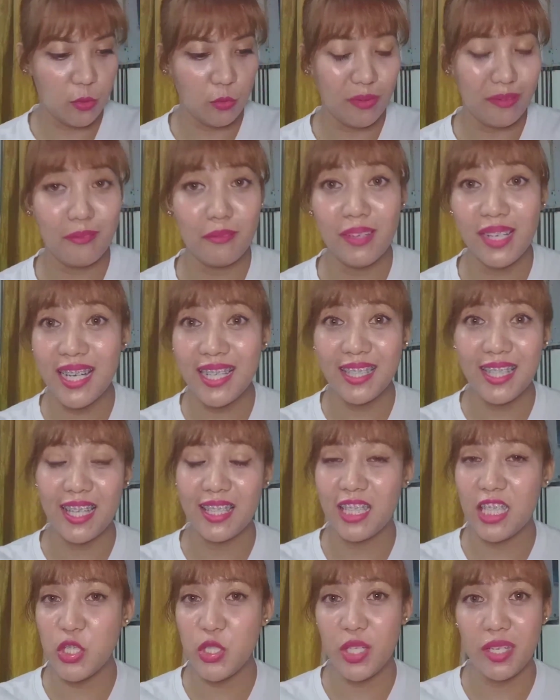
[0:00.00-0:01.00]
So, nakuha lang
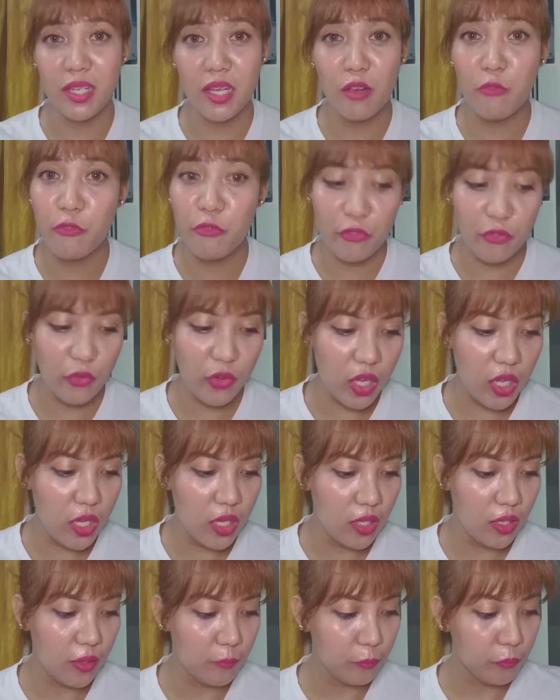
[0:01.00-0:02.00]
natin siya ng
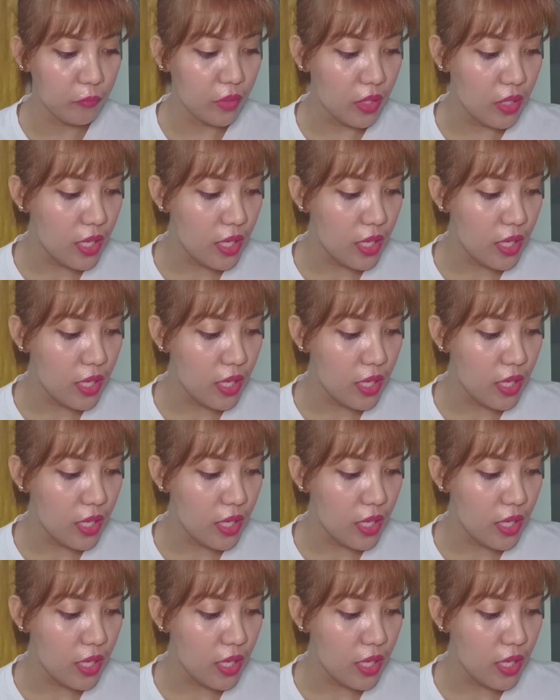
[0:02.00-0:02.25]
free.